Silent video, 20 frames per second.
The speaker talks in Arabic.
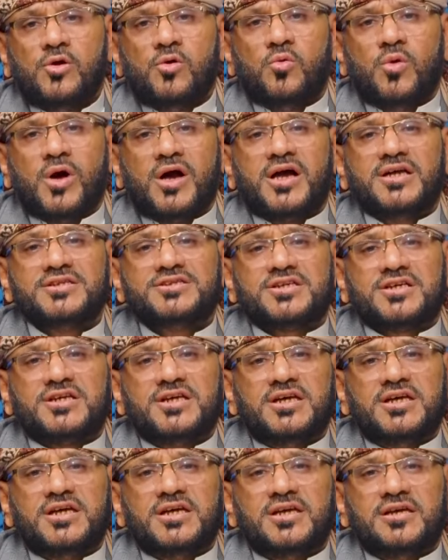وقد
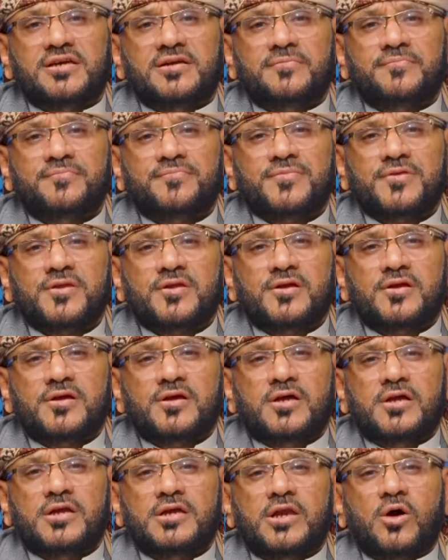قيل
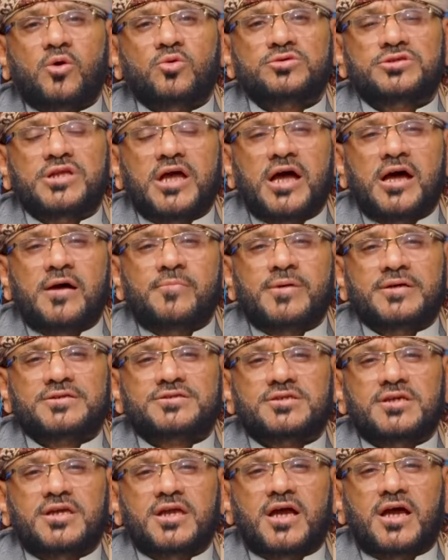لو
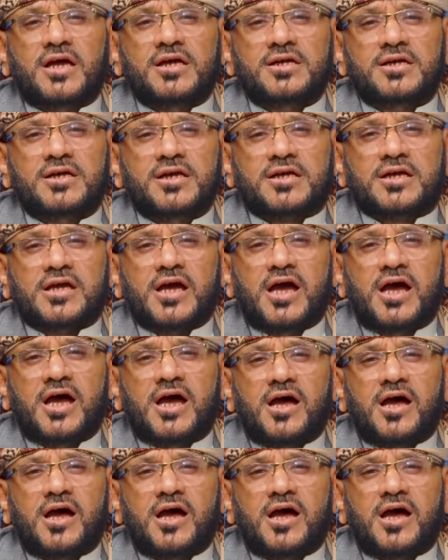دامت لغيرك